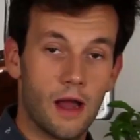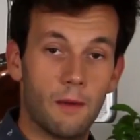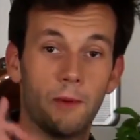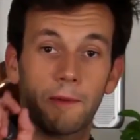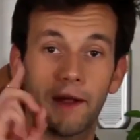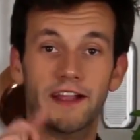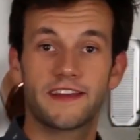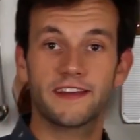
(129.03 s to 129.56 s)
À peu
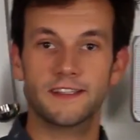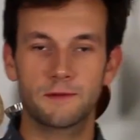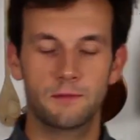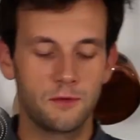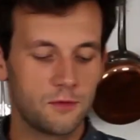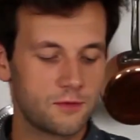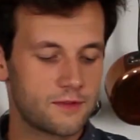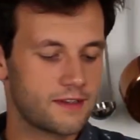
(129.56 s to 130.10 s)
près 15
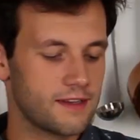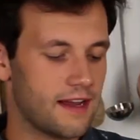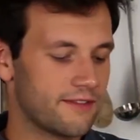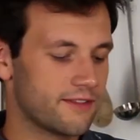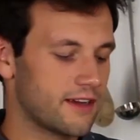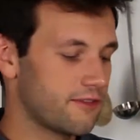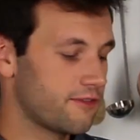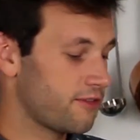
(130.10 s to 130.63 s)
minutes avant
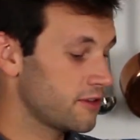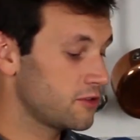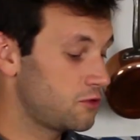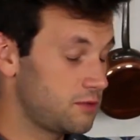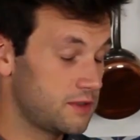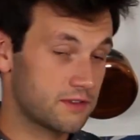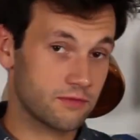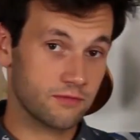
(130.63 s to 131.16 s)
la fin de
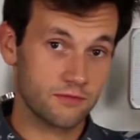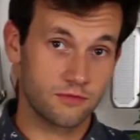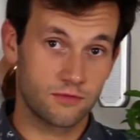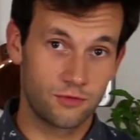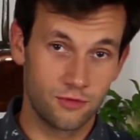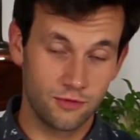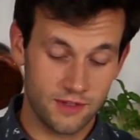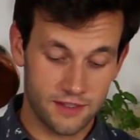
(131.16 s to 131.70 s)
cuisson
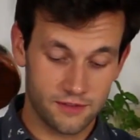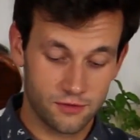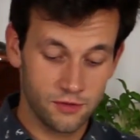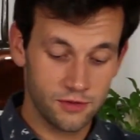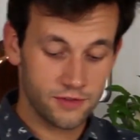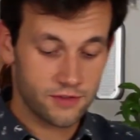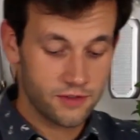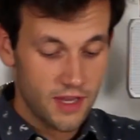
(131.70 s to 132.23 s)
de ta
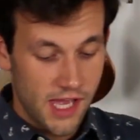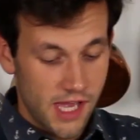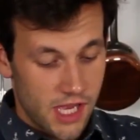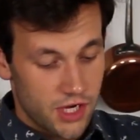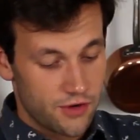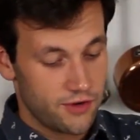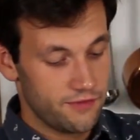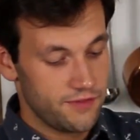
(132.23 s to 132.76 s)
sauce,
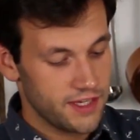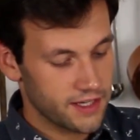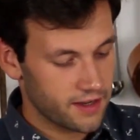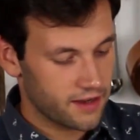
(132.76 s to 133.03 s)
je vais venir